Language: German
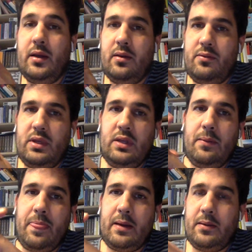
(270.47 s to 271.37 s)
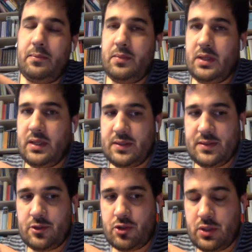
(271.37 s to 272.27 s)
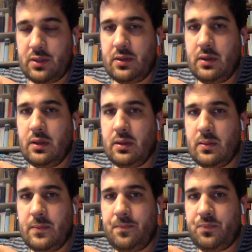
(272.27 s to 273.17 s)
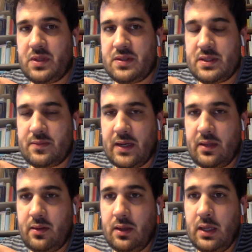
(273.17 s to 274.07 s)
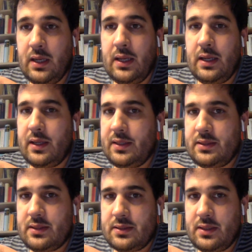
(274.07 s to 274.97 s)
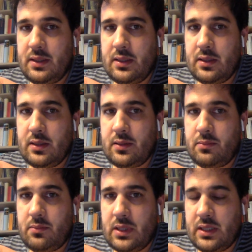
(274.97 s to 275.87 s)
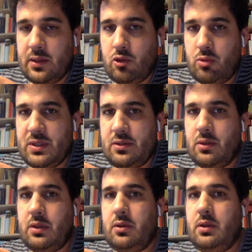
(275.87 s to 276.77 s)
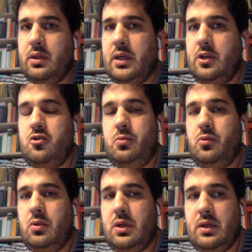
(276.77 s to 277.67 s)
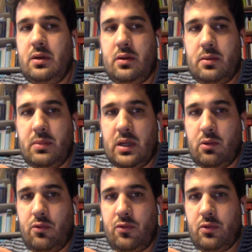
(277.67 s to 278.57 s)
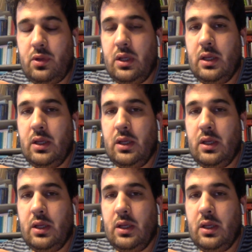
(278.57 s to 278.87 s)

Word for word: wie ähm, der erste Schritt. Ähm, das zweite ist, dass ich ähm, eine enorme Solidarität spüre, ähm, auch von